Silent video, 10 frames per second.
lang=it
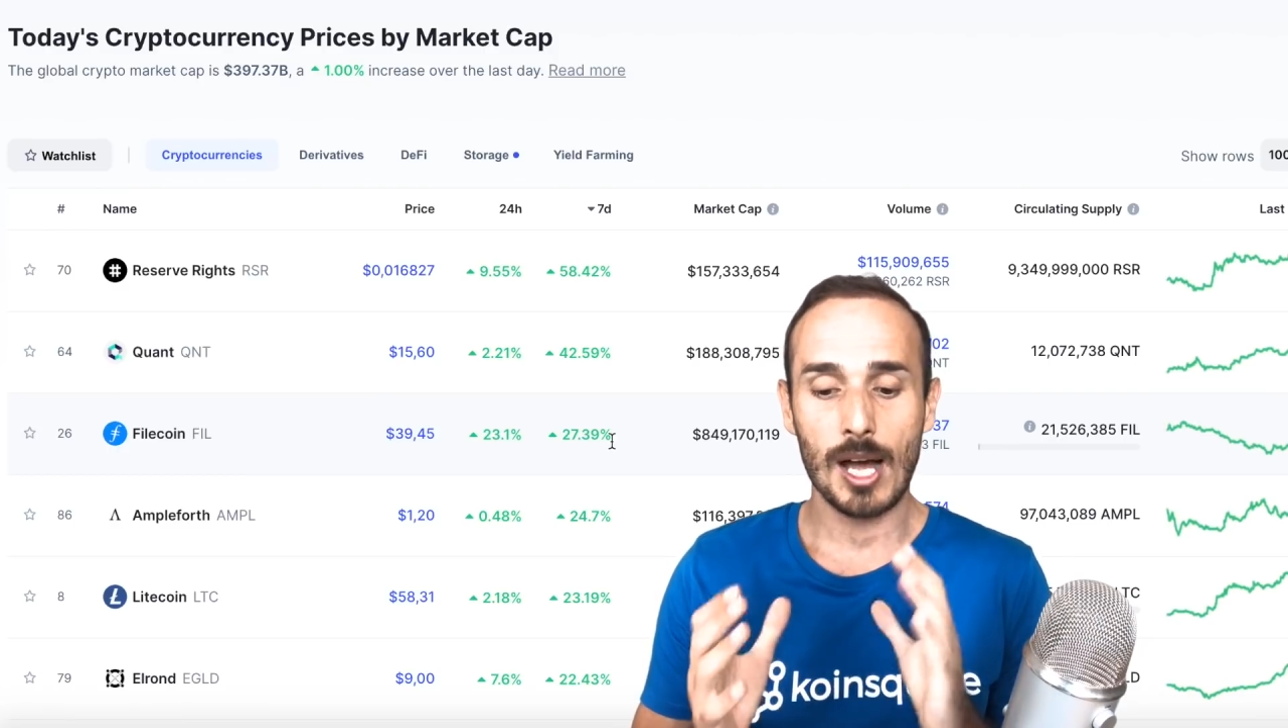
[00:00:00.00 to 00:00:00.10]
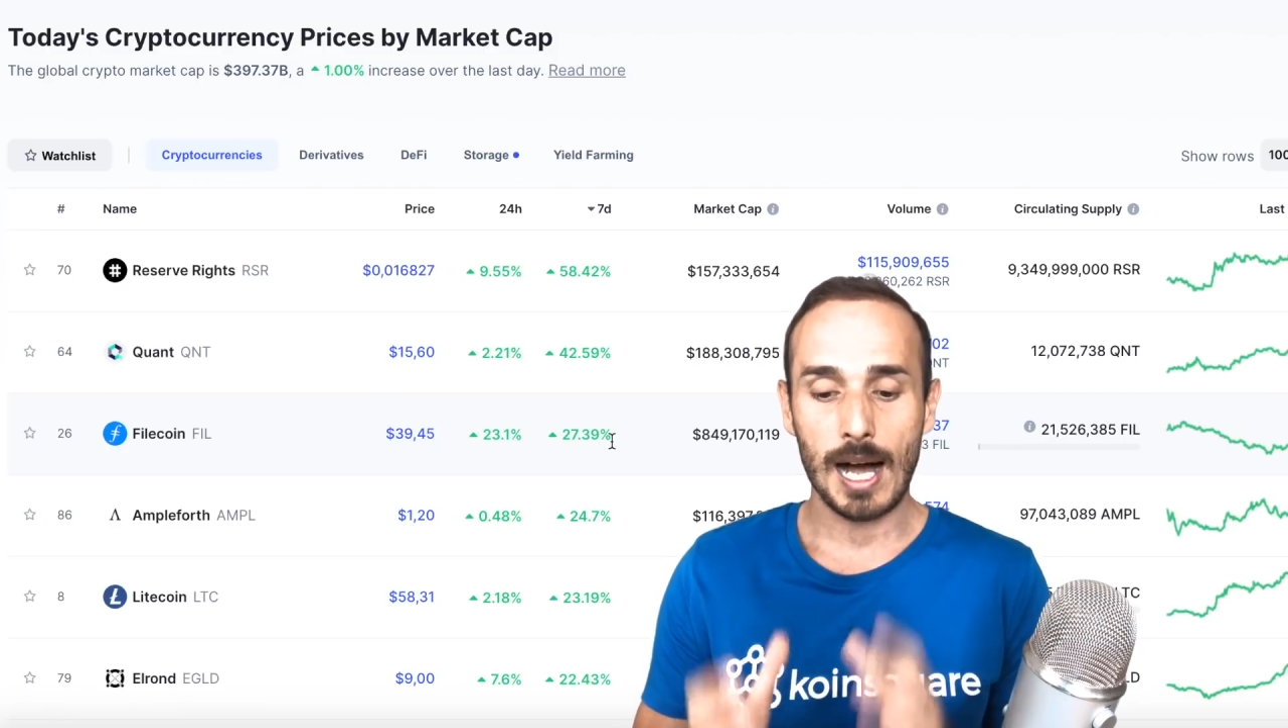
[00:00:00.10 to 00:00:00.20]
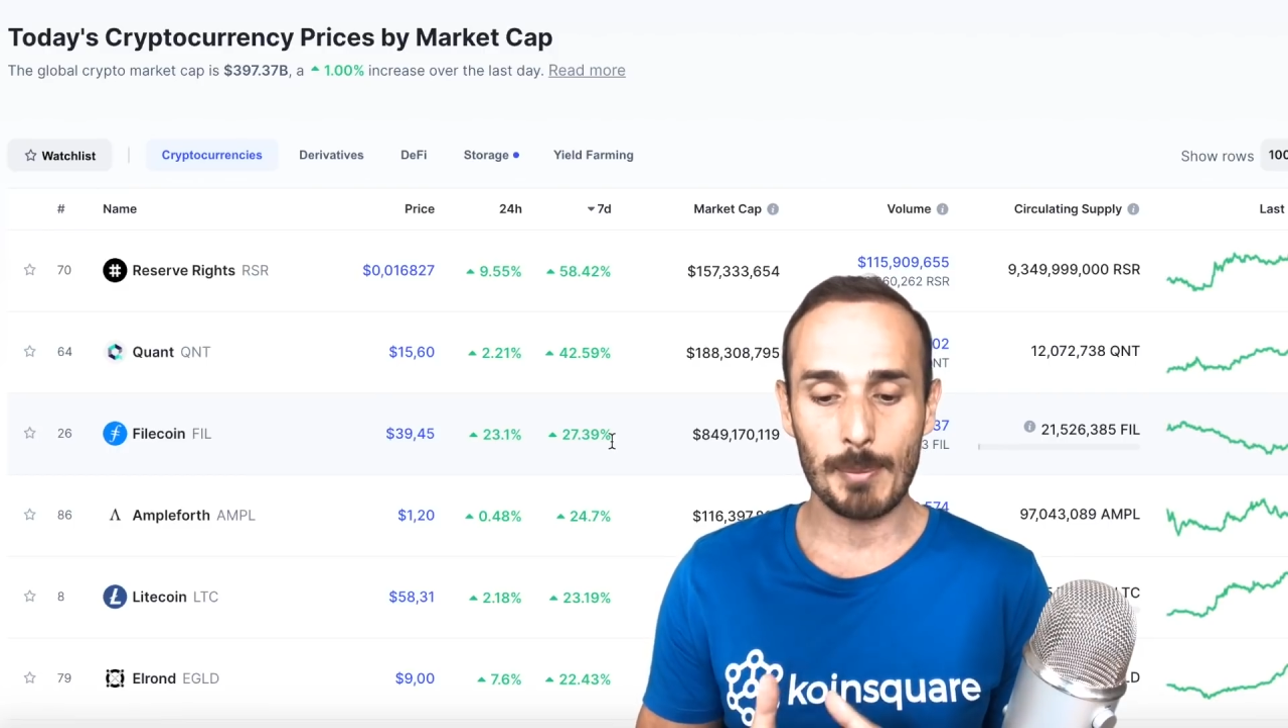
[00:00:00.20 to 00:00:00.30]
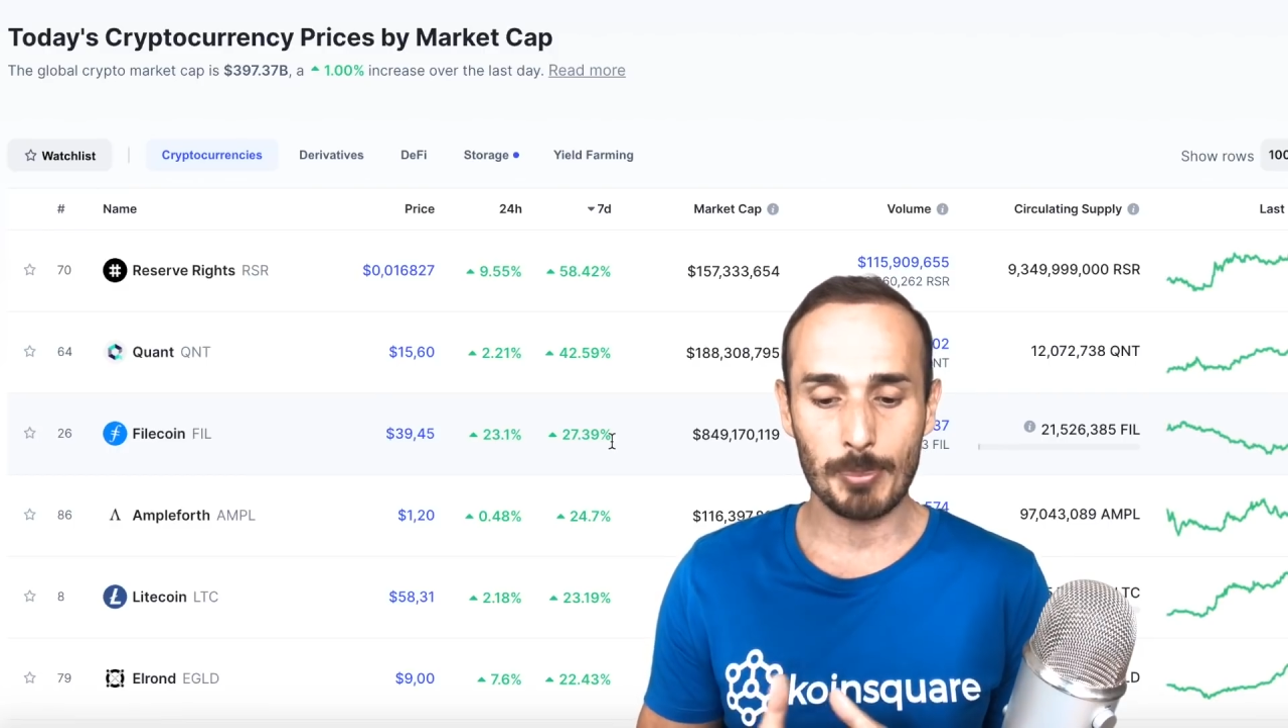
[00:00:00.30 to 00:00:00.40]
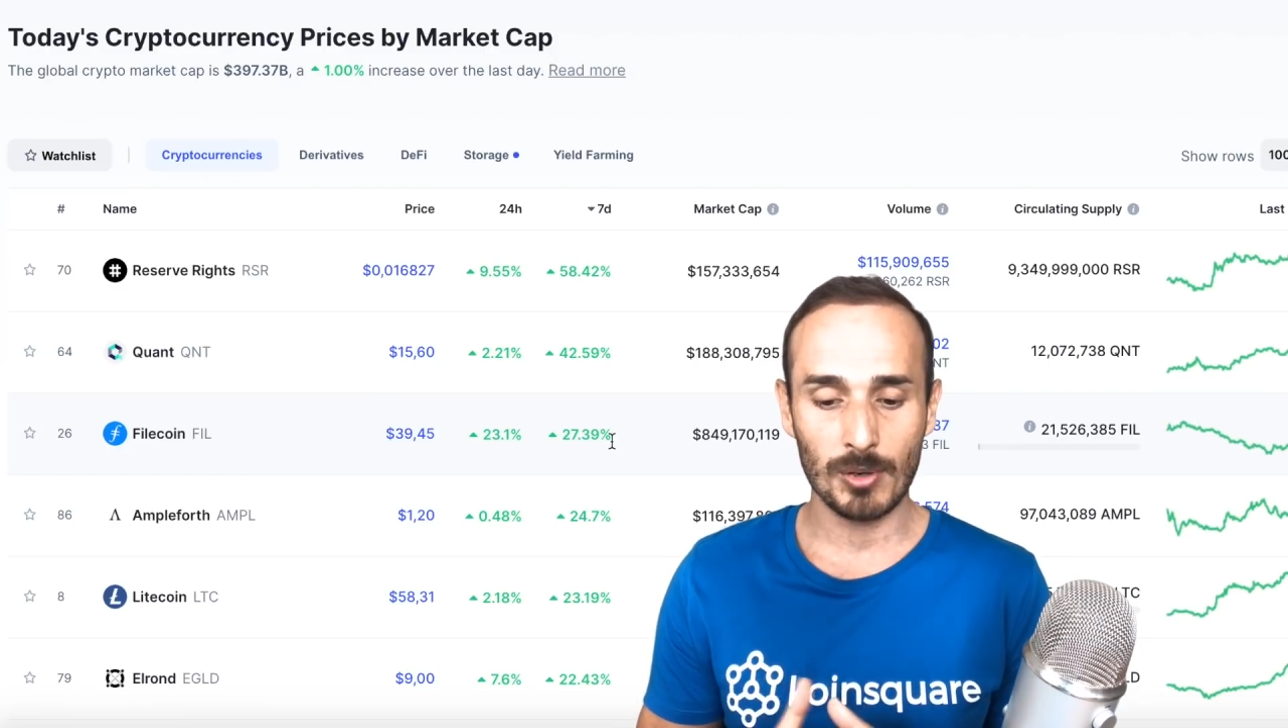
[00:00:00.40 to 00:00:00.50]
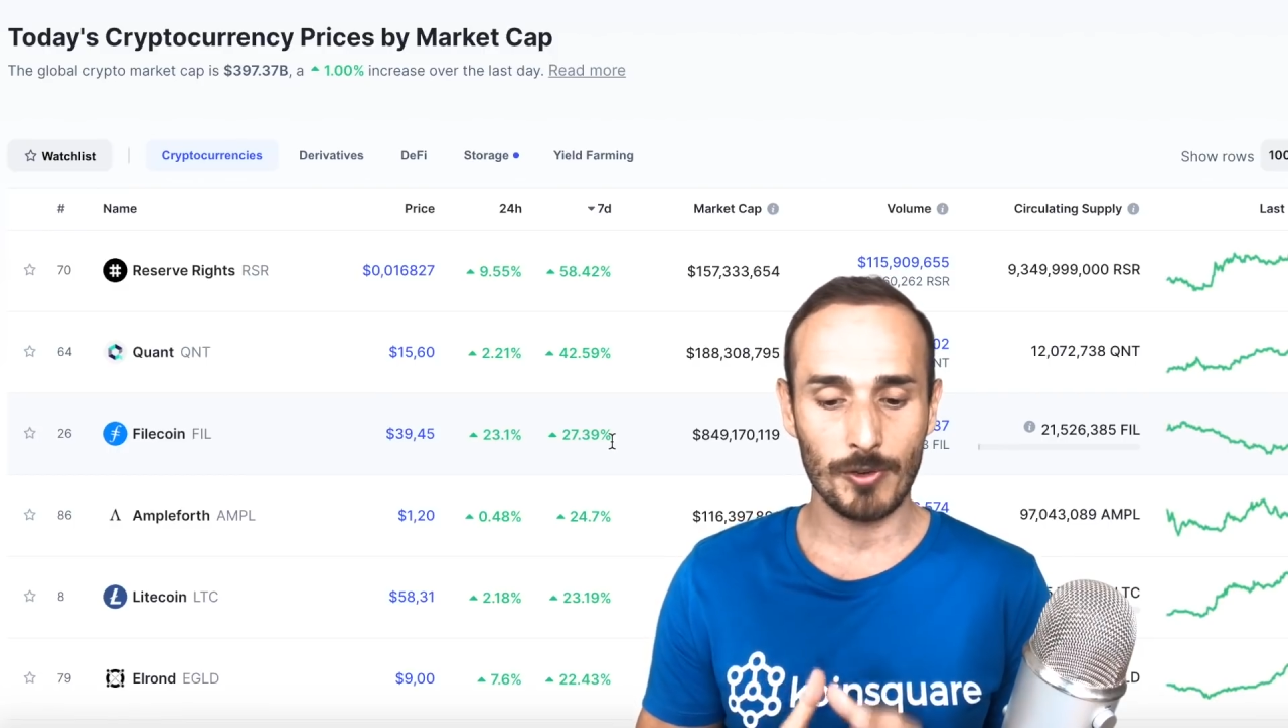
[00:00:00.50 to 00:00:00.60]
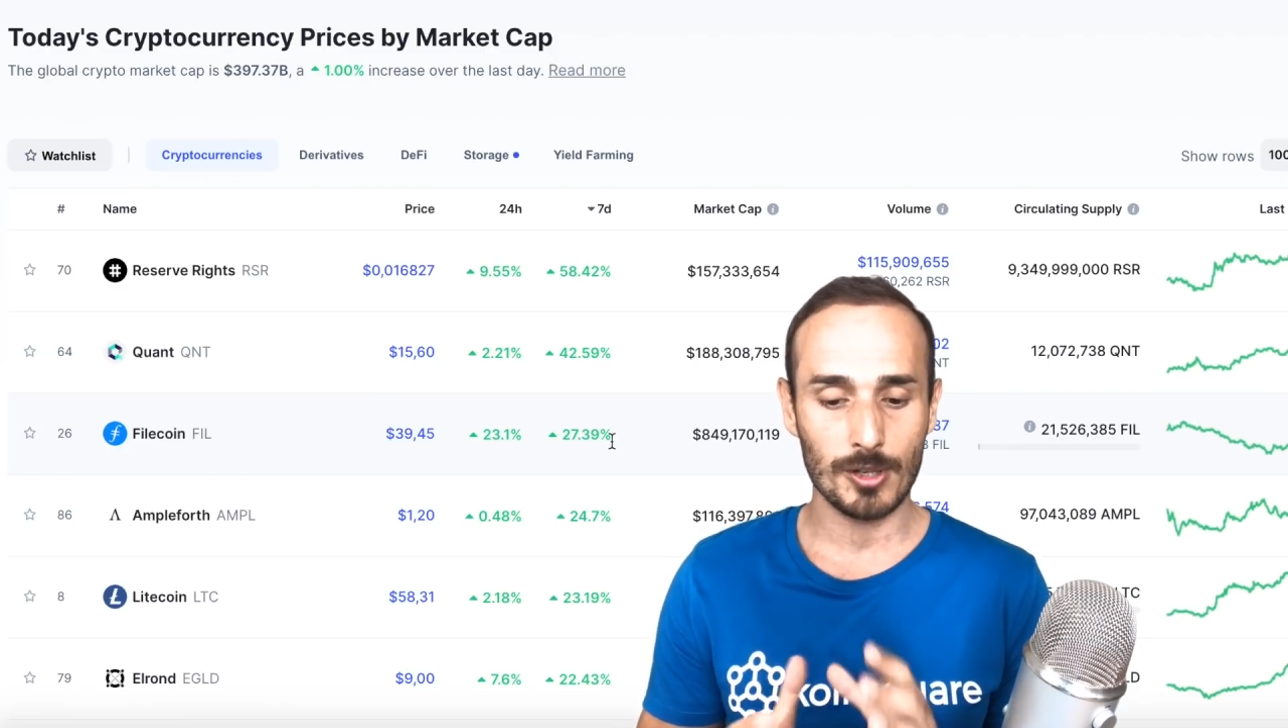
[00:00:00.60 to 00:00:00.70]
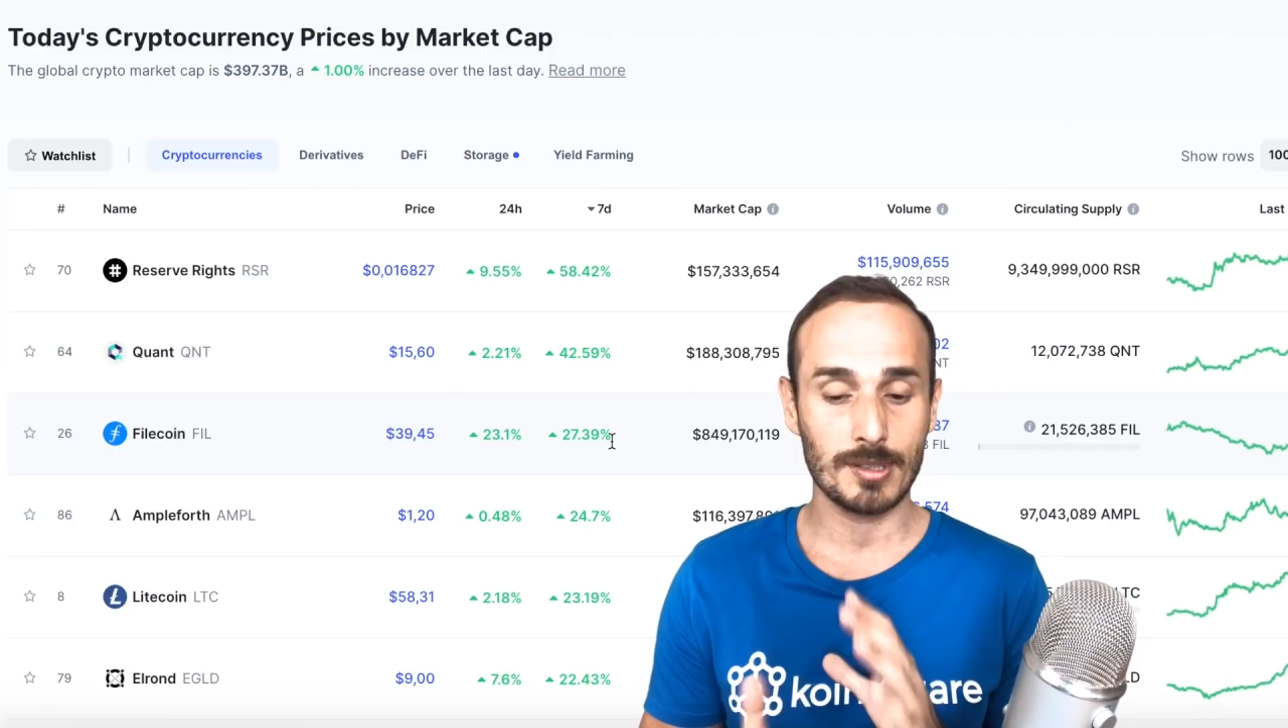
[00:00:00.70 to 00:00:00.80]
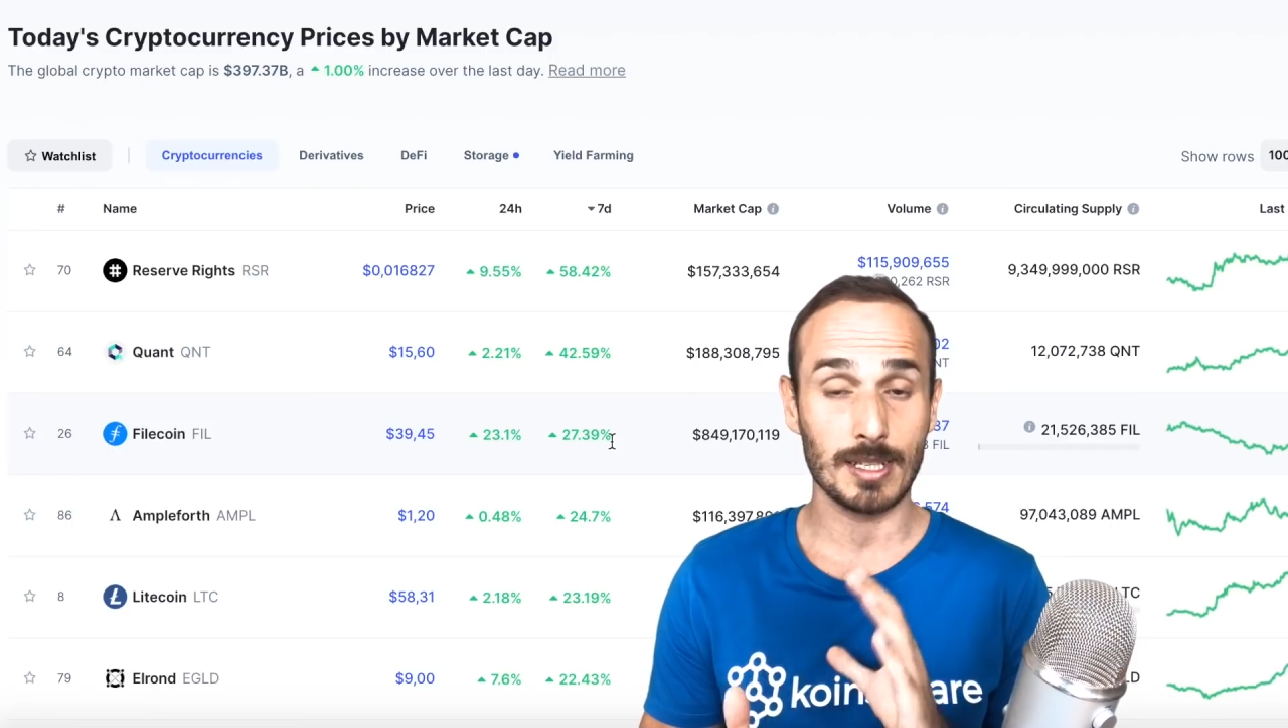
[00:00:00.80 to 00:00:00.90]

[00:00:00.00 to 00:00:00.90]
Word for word: Amplefort